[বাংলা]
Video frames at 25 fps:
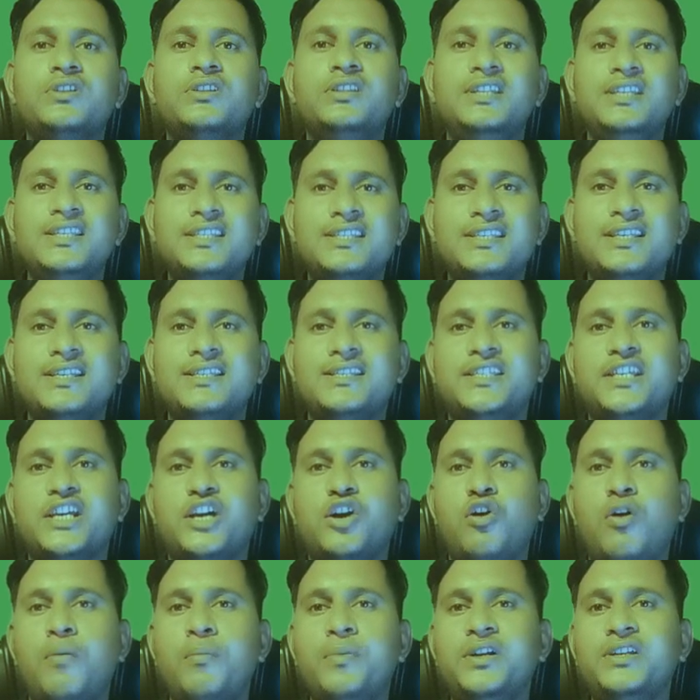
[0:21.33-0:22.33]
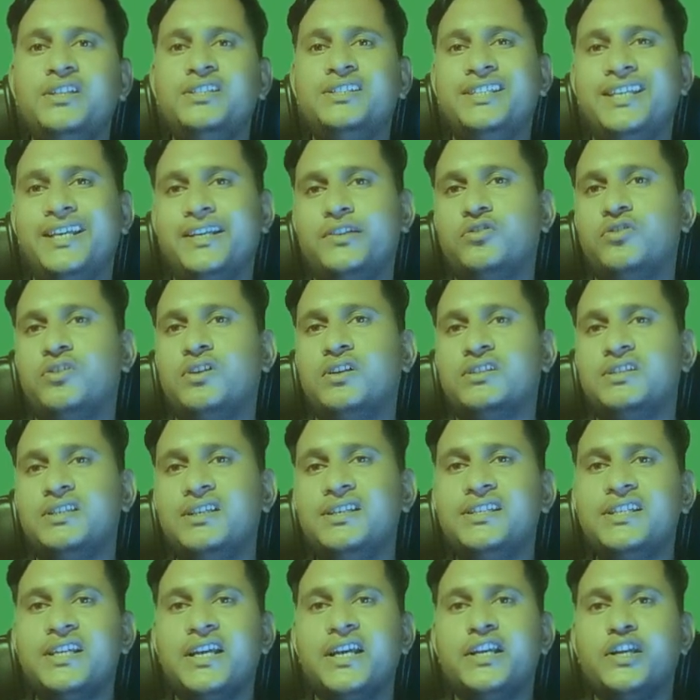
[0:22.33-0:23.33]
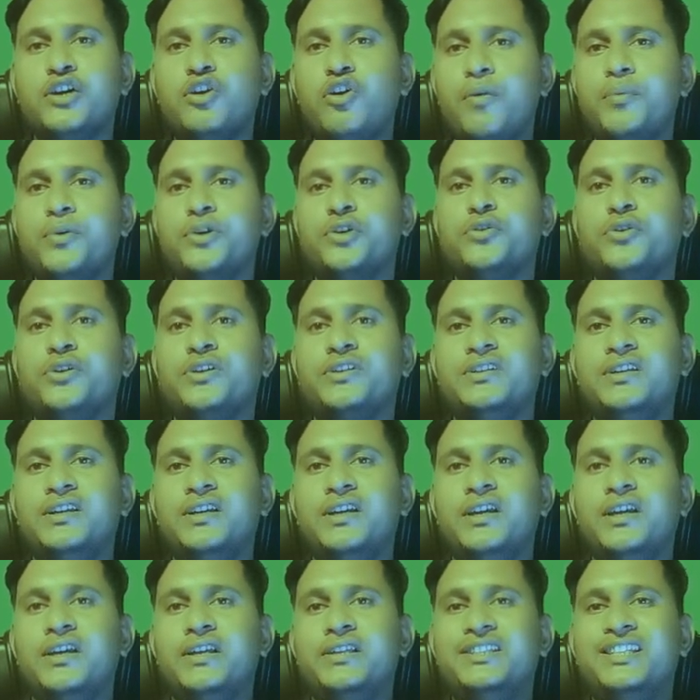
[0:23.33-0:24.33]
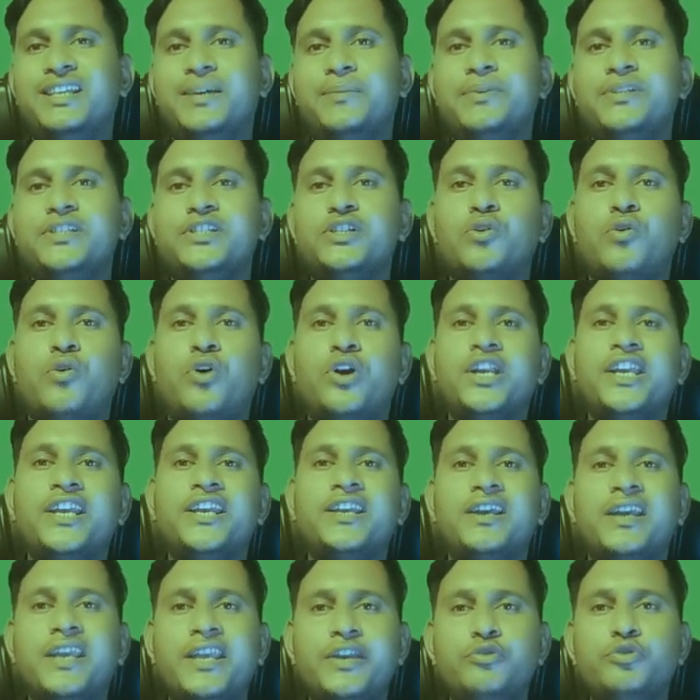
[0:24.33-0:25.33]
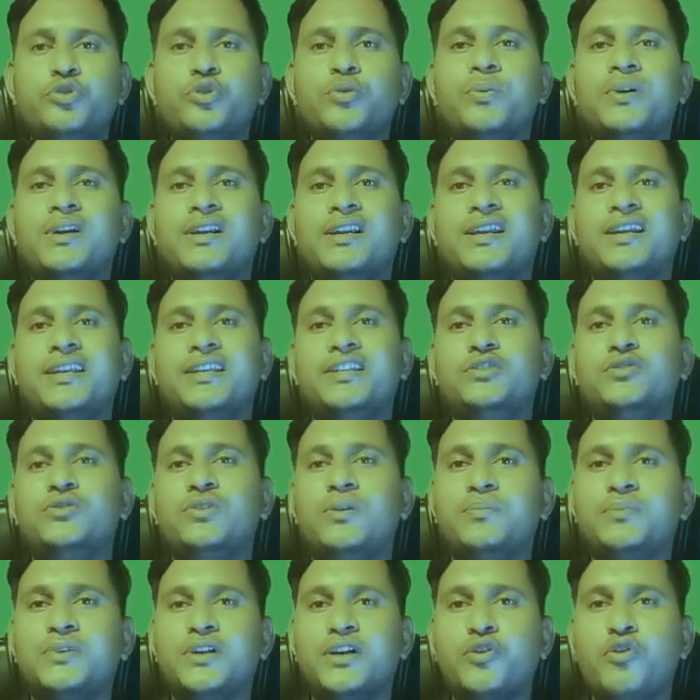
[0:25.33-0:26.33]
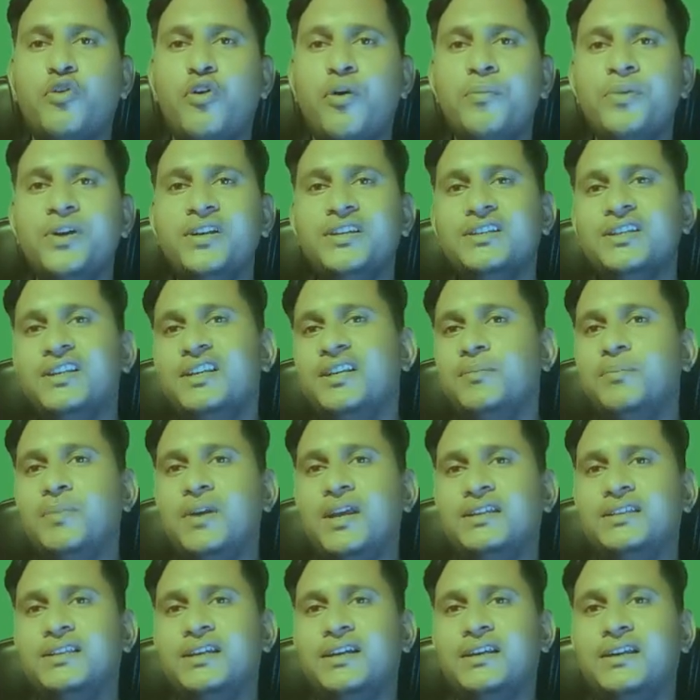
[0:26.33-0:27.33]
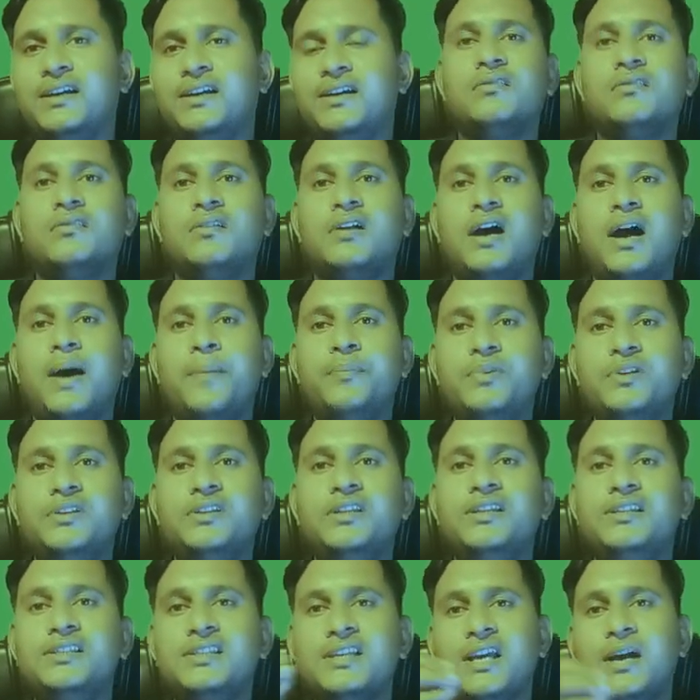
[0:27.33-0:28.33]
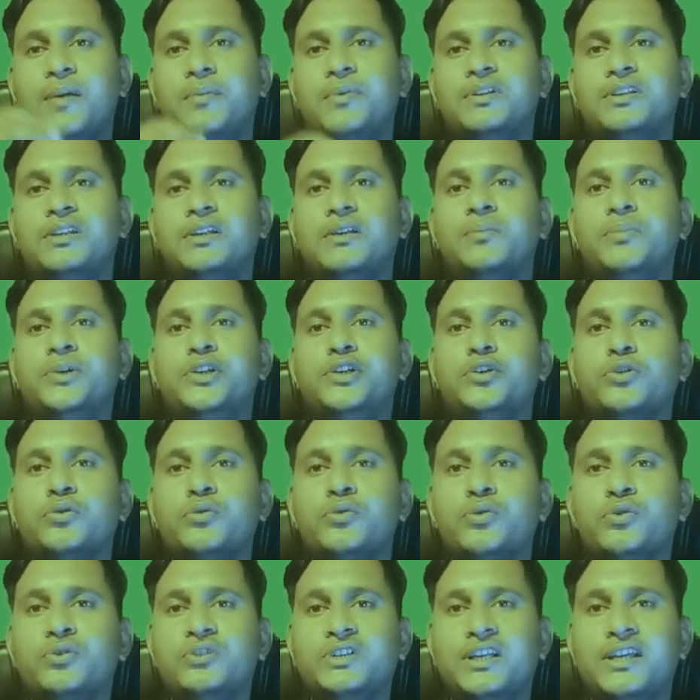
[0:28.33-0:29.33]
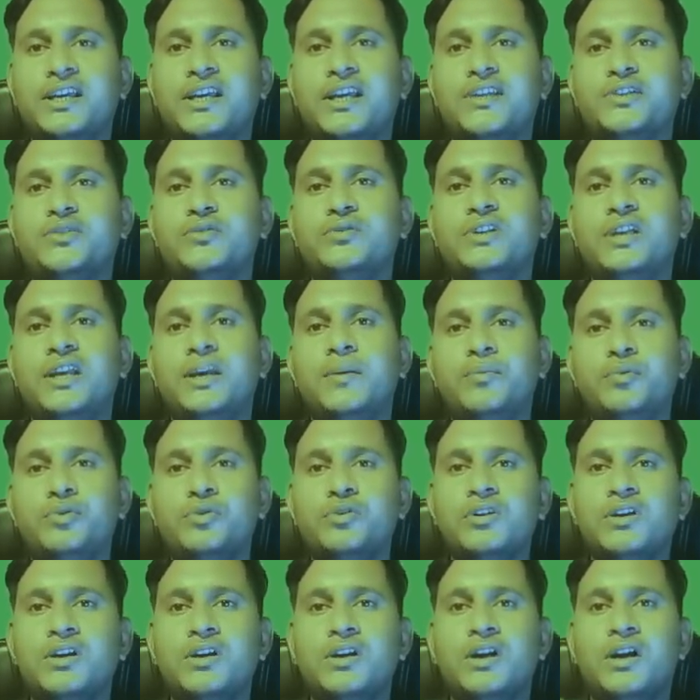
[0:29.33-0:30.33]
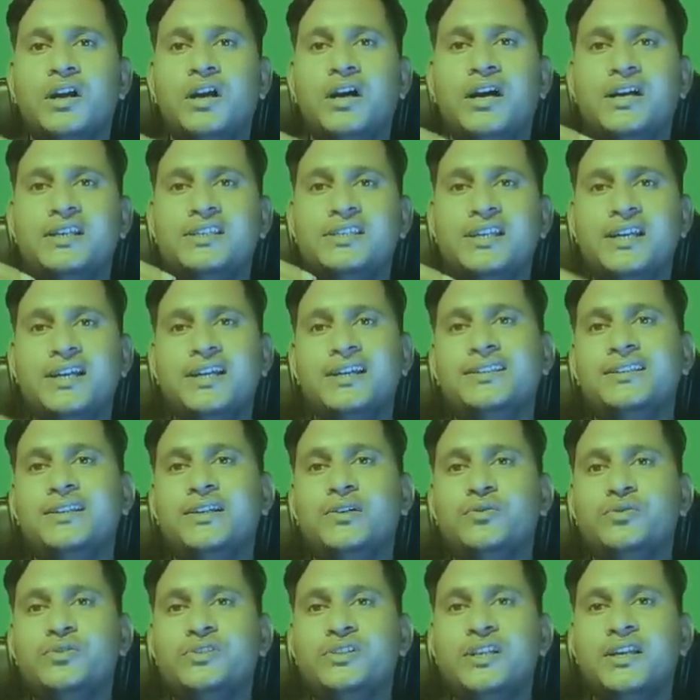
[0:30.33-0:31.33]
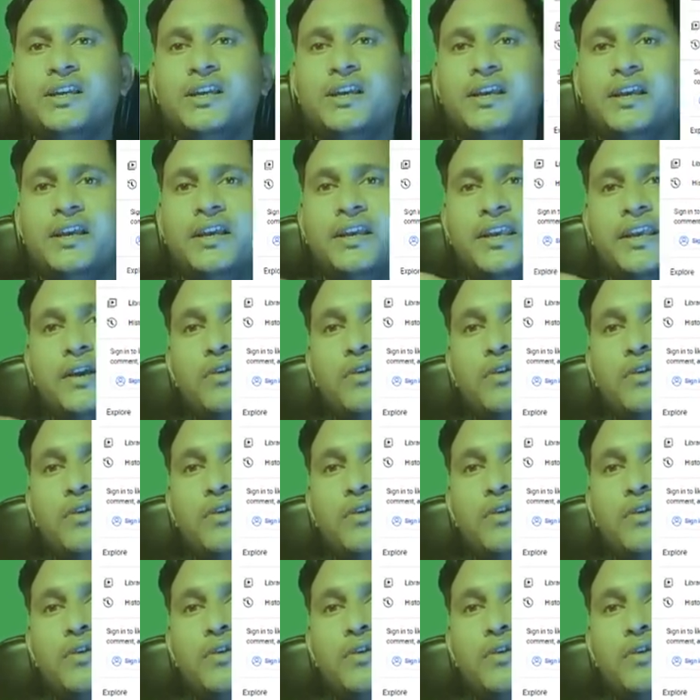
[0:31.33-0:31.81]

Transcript: নিচে যে কমেন্ট সেকশন আছে সেখানে কমেন্ট করেন দেখবেন যে অনেক ইউটিউবাররা কিন্তু আপনার কমেন্টের রিপ্লাই দেয় না আপনি নিজে আমাদের ভিডিওগুলো দেখে আসুন এবং সেখানে দেখুন যে কেউ